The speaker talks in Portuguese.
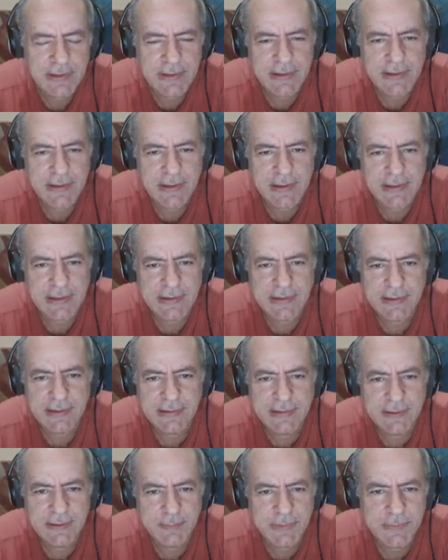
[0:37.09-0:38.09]
na ala da
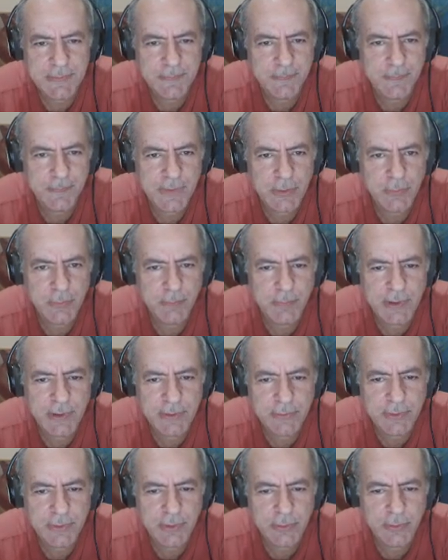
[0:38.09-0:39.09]
dama. É um
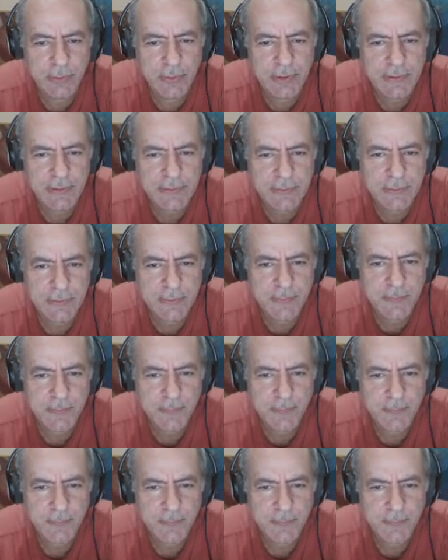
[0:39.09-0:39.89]
plano que eu gosto.